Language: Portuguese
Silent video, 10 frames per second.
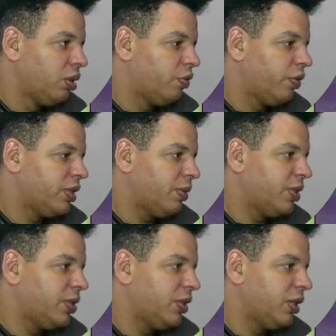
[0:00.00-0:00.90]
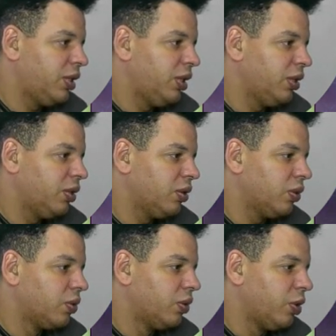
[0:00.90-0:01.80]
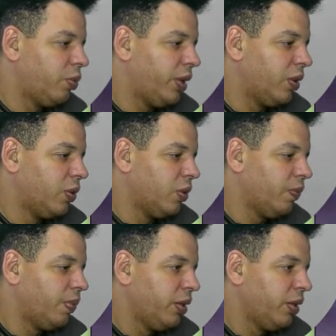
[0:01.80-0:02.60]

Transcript: Vou fazer a batida aqui. O goleiro pegou.